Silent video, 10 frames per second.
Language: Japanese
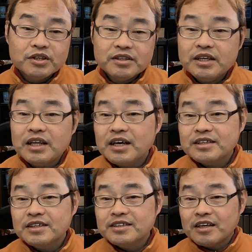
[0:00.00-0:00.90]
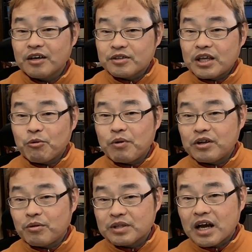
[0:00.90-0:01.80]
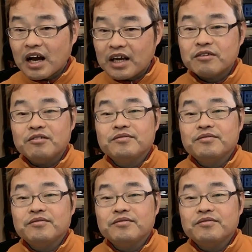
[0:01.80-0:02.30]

値段が全然楽天モバイルより高いと